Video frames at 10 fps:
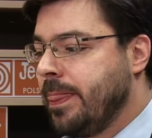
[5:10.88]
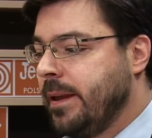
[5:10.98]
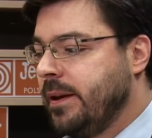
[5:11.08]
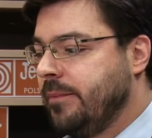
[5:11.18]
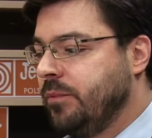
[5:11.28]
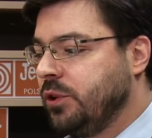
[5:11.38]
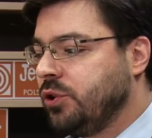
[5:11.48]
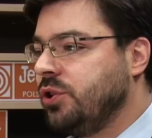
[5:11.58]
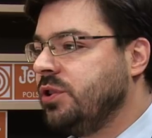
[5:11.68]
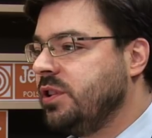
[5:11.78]
e, no to
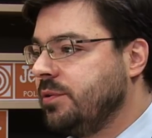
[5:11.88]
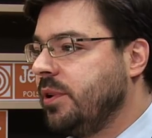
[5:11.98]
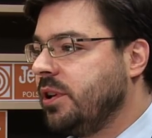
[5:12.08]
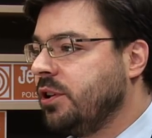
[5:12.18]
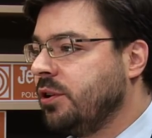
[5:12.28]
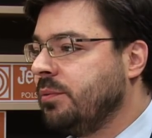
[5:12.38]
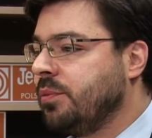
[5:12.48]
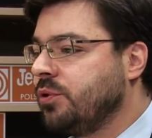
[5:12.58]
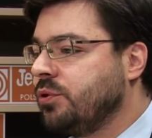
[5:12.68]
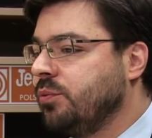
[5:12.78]
się nic nie zmieni. No, my po
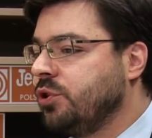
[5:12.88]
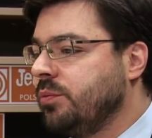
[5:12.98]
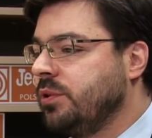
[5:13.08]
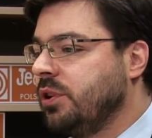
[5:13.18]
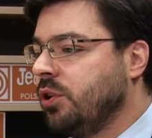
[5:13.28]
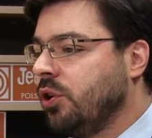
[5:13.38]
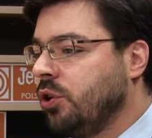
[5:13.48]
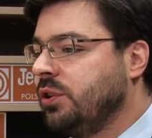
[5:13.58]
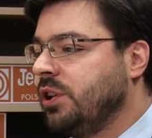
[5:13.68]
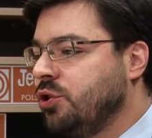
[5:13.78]
prostu musimy
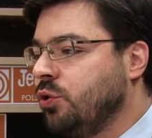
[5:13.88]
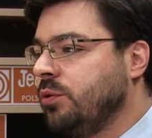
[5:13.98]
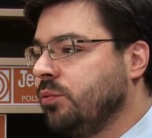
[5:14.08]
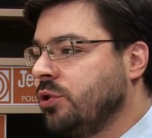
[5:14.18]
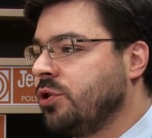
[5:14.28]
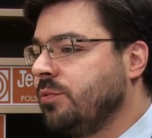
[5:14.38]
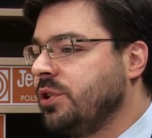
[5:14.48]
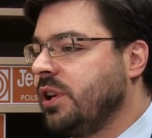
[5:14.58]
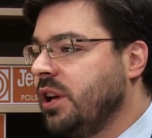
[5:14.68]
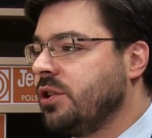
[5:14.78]
oddać ludziom to, co im
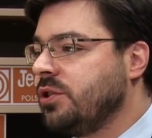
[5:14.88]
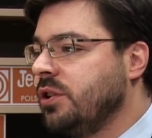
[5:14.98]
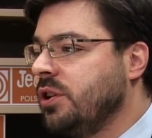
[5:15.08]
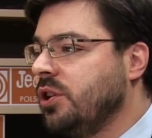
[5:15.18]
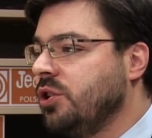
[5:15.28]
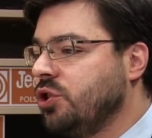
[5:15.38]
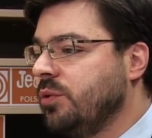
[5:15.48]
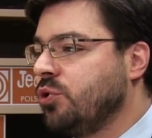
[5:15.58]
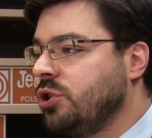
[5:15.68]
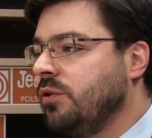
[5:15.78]
się należy,
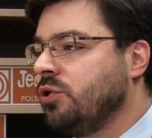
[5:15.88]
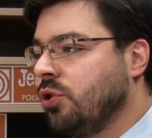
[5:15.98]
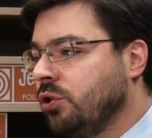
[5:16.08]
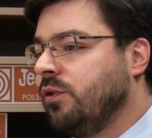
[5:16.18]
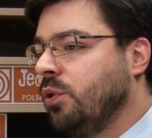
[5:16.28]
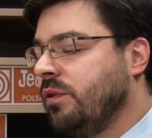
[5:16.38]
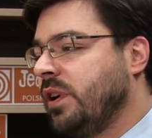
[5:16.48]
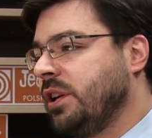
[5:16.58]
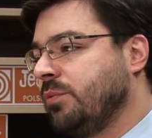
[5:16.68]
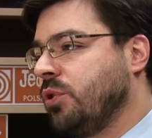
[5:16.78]
czyli możliwość
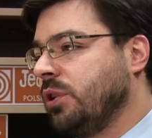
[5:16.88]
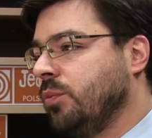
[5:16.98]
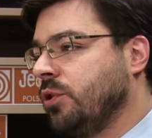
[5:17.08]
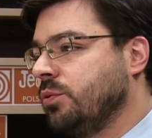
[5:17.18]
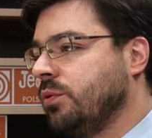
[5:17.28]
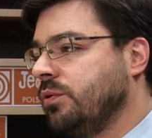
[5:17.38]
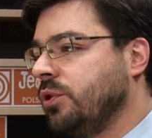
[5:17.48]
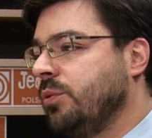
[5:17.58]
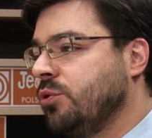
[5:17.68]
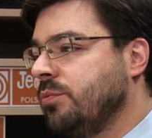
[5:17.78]
odwoływania na przykład posłów.
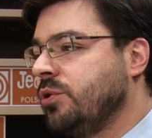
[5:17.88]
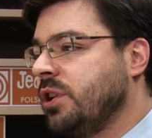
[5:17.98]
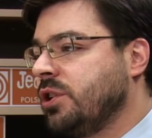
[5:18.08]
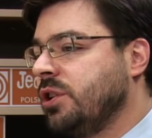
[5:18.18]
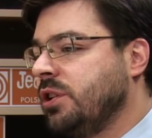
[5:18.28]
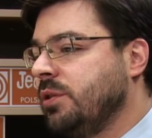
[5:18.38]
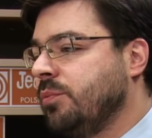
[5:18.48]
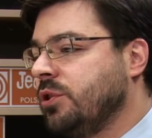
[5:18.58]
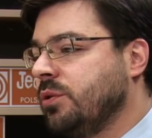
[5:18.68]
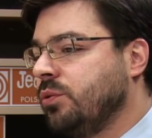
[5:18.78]
No nie hmm. może być tak, że jeden
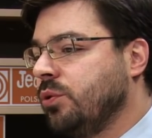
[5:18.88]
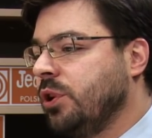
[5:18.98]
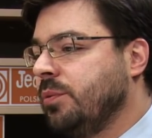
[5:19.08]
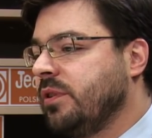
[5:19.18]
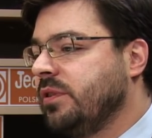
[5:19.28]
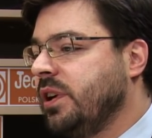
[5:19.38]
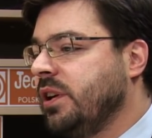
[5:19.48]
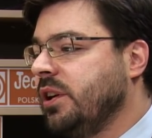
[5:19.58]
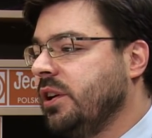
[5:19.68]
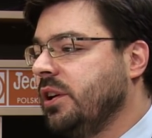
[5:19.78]
poseł, drugi, prawda,